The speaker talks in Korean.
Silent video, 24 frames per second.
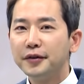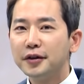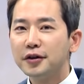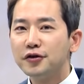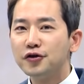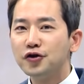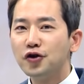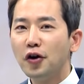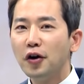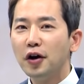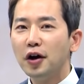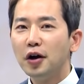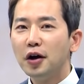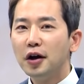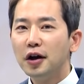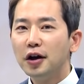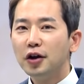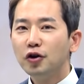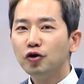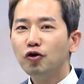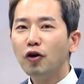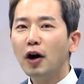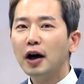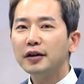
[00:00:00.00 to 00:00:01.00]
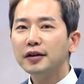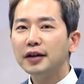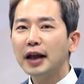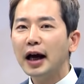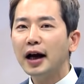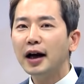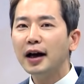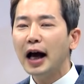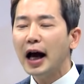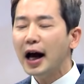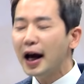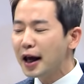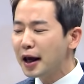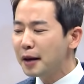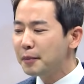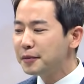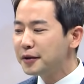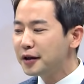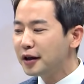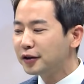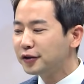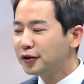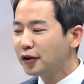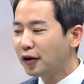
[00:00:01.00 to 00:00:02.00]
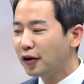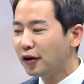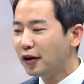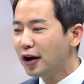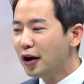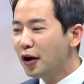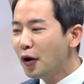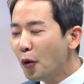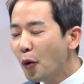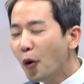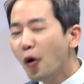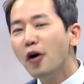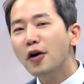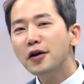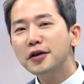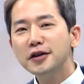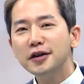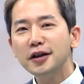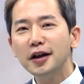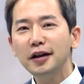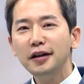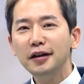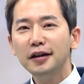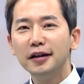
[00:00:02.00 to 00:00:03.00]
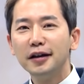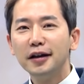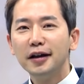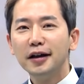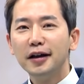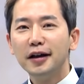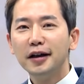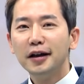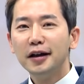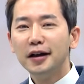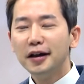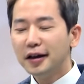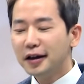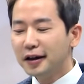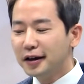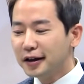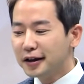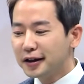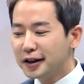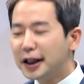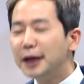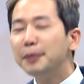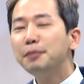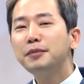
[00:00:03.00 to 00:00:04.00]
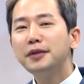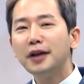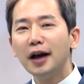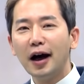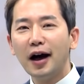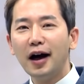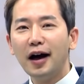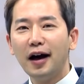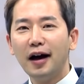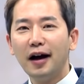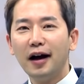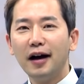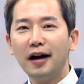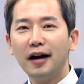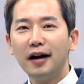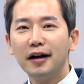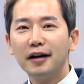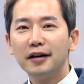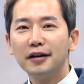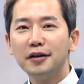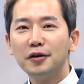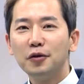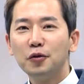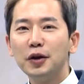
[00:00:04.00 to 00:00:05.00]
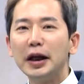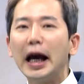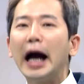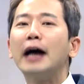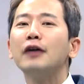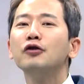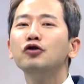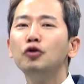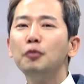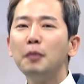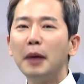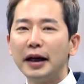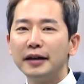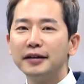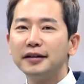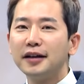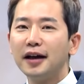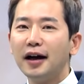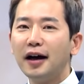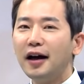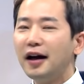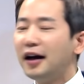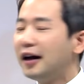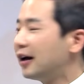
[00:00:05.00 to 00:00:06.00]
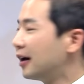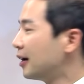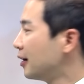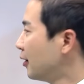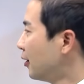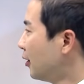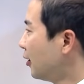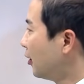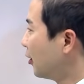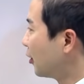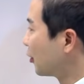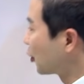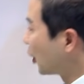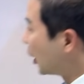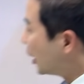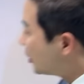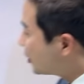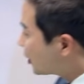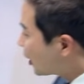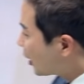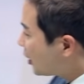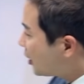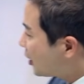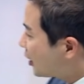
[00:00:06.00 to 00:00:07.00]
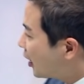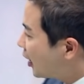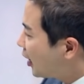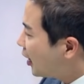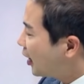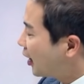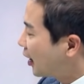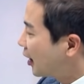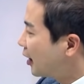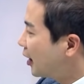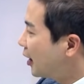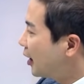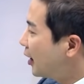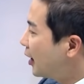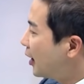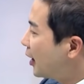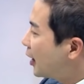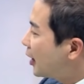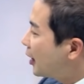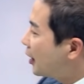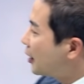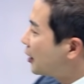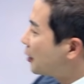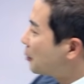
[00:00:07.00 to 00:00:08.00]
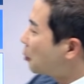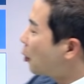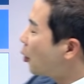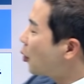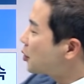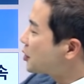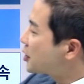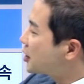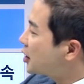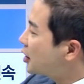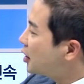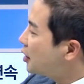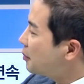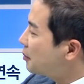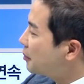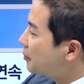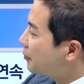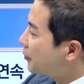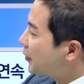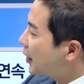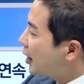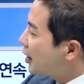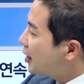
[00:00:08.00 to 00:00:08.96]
그죠? 수학 상하에 비해서 훨씬 깊다. 그리고 양도 많다. 어, 굉장히 이게 뭐 지금